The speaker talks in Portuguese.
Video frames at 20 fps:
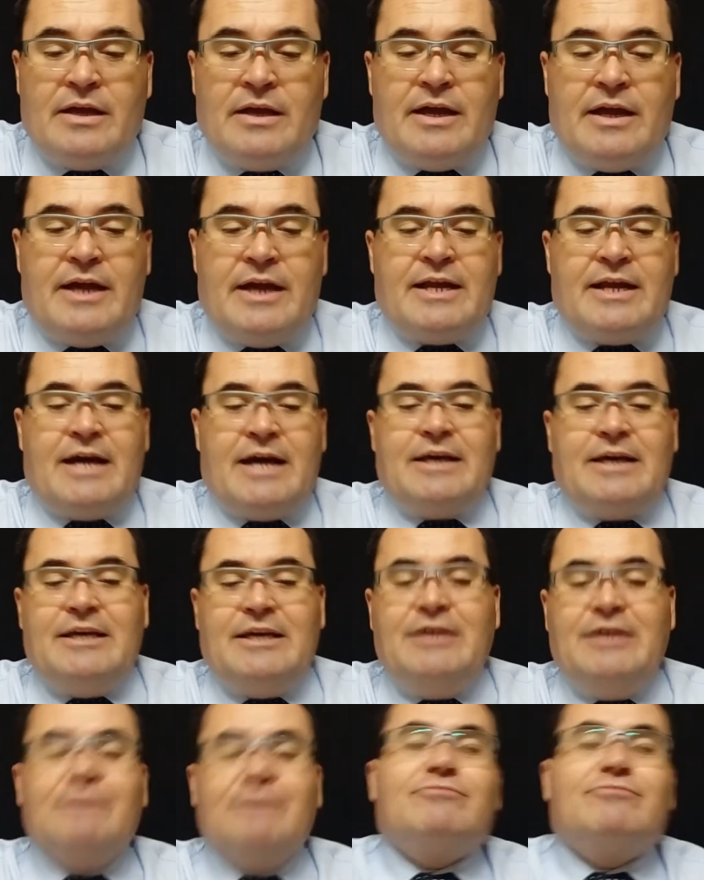era
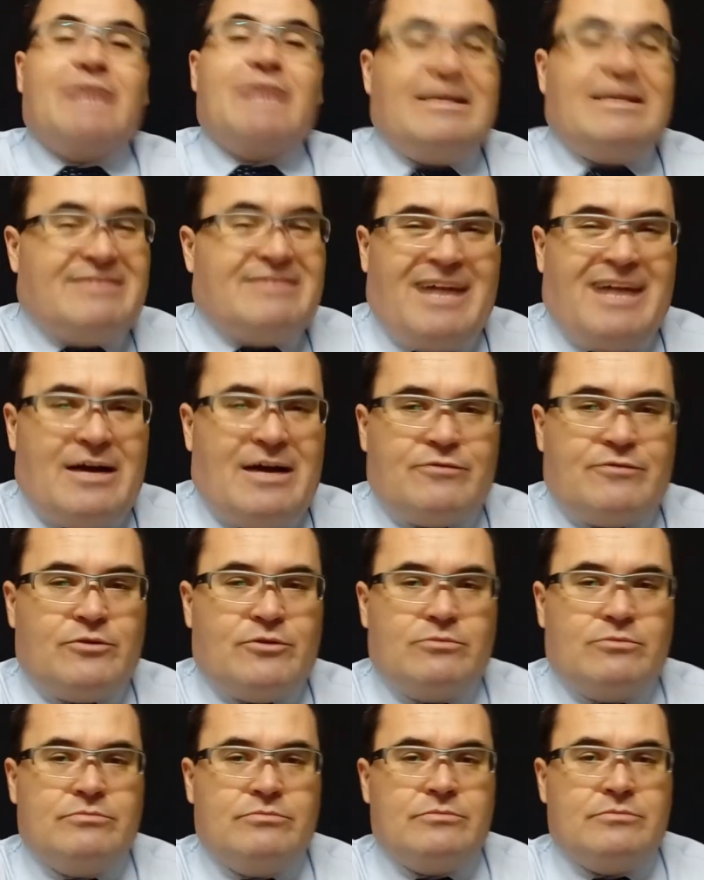
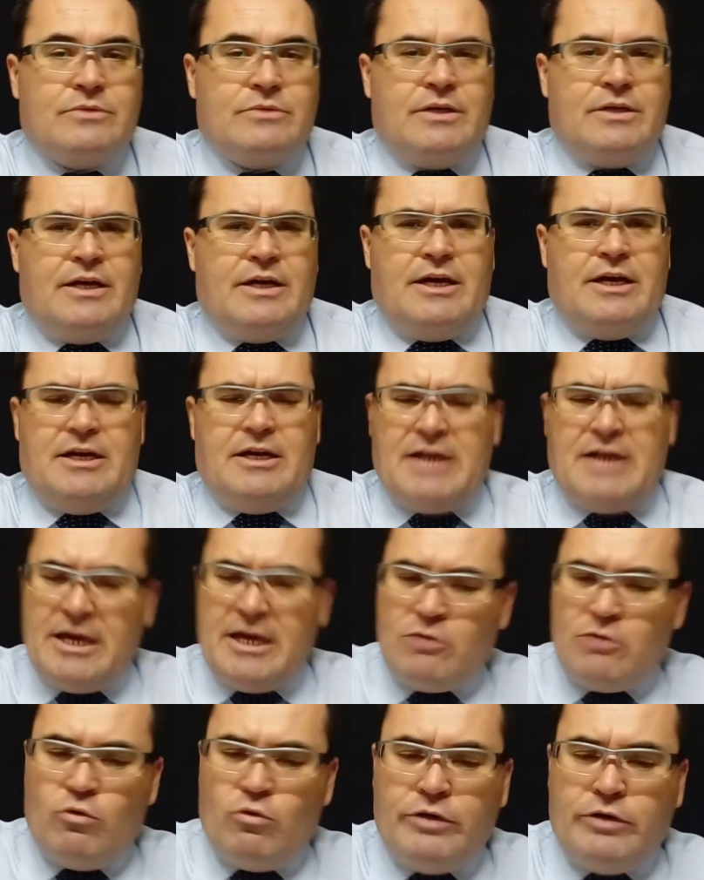intratável, era
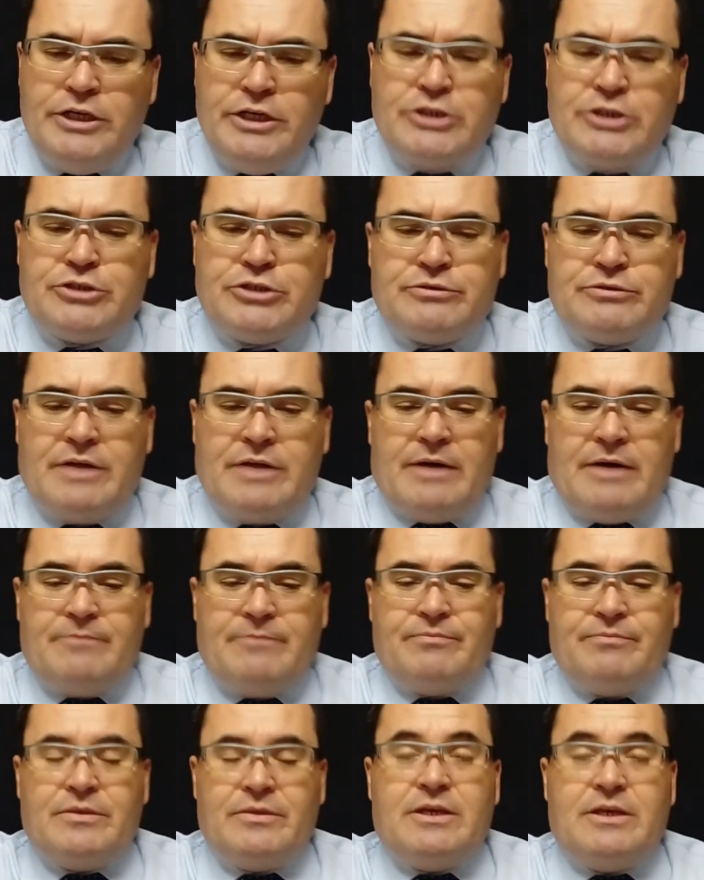egoísta
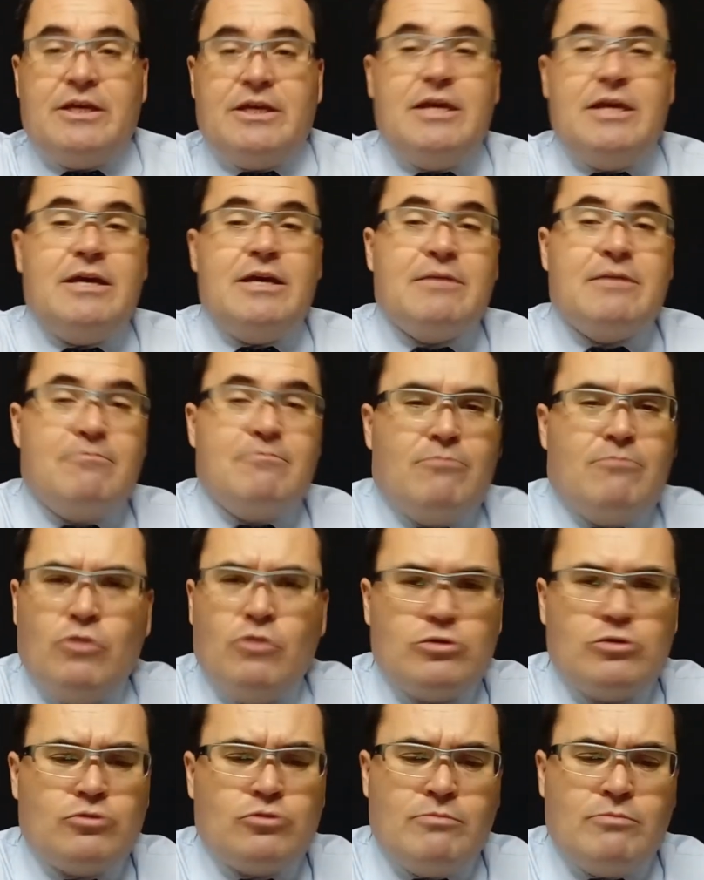e
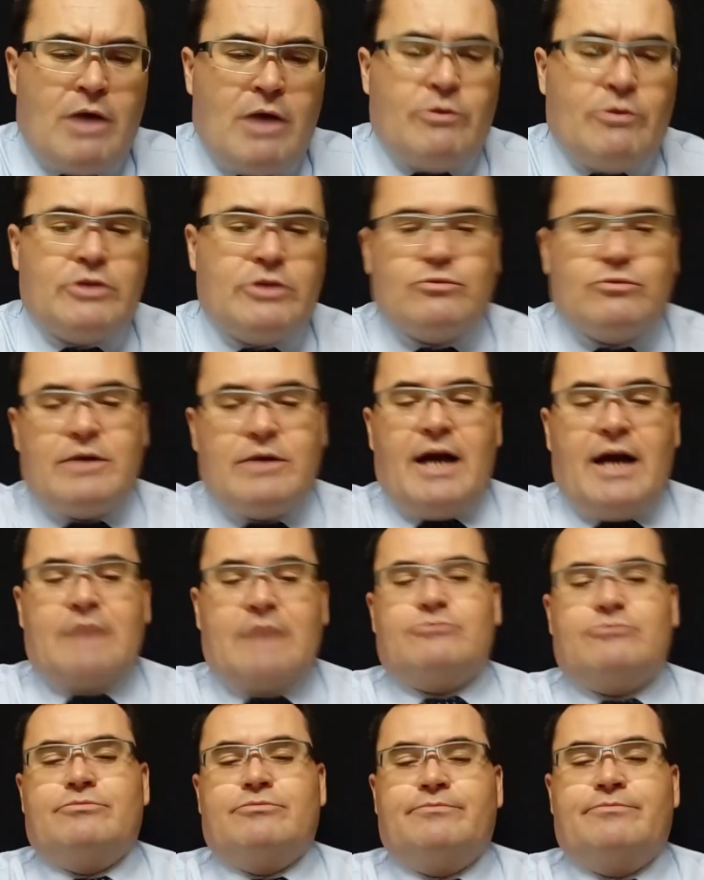muito mal
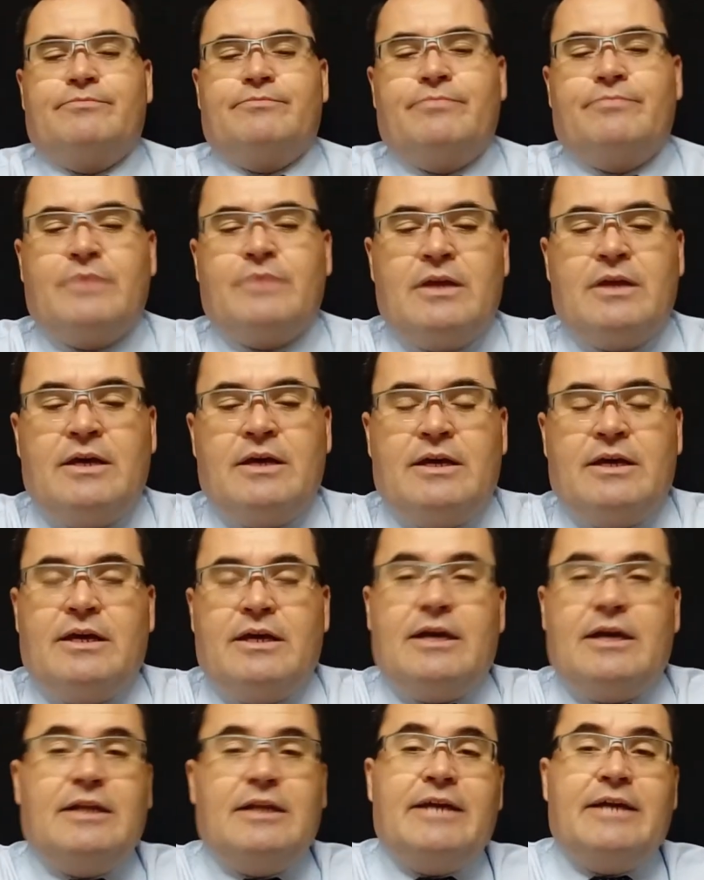educado.
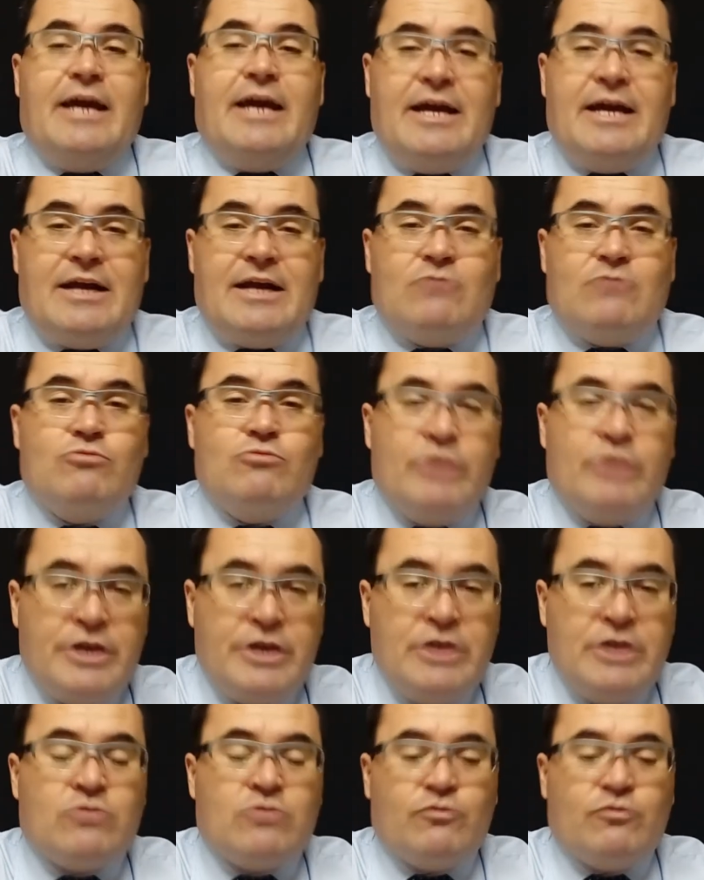Ele era um
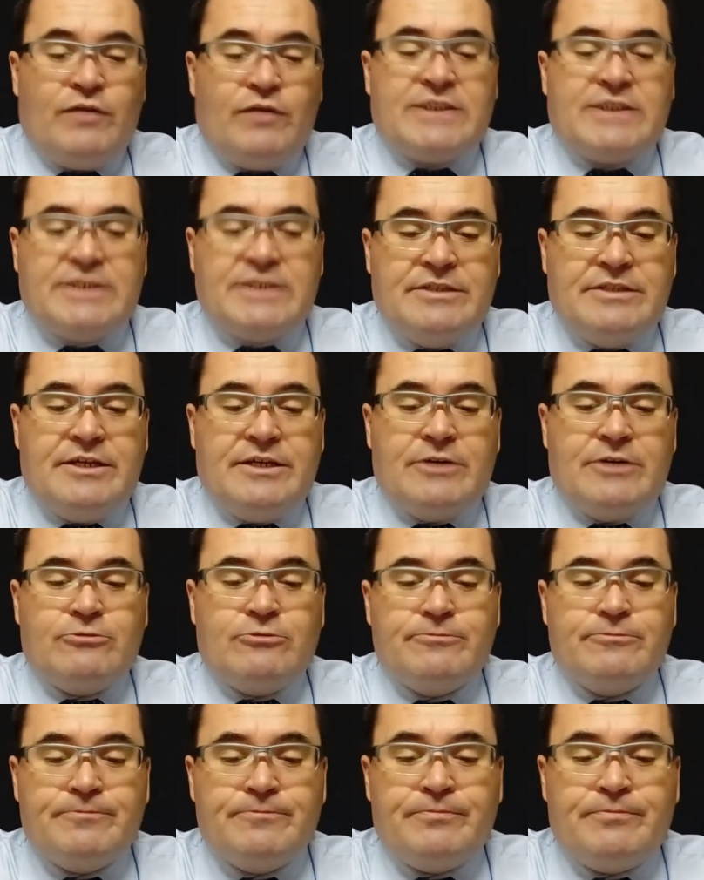rico
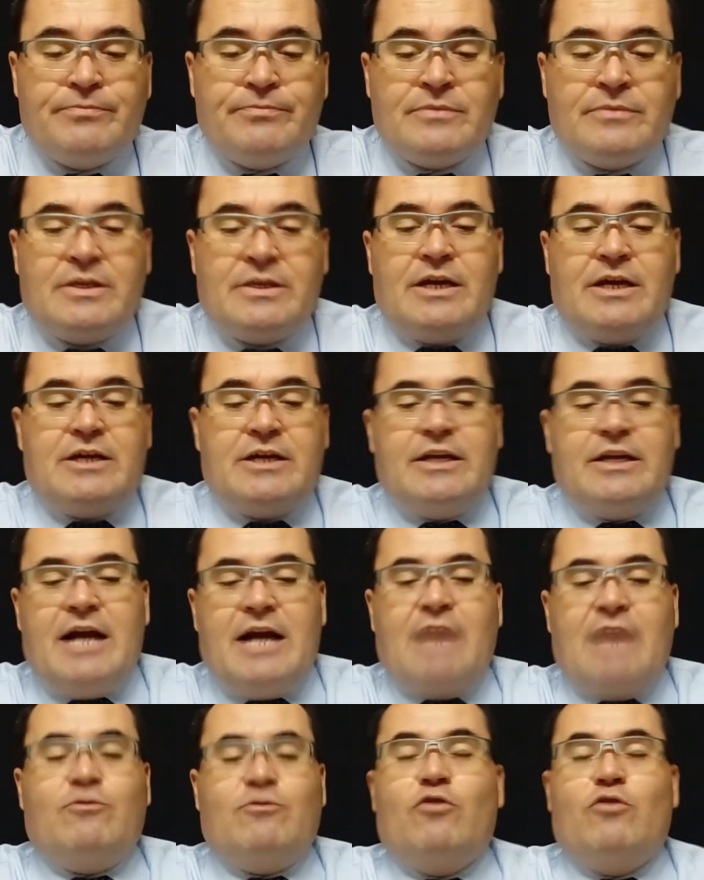fazendeiro que
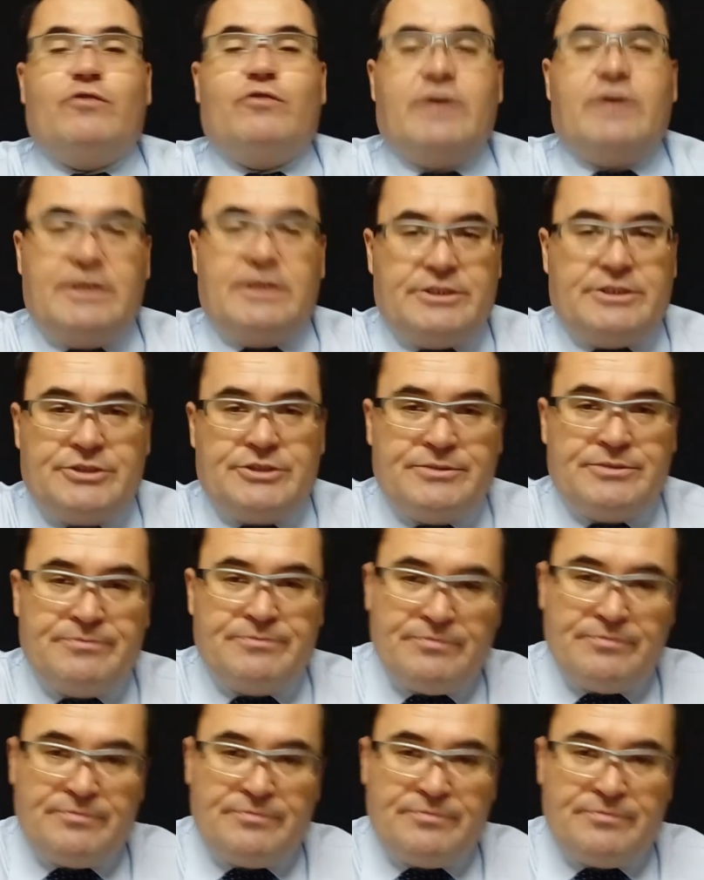criava ovelhas.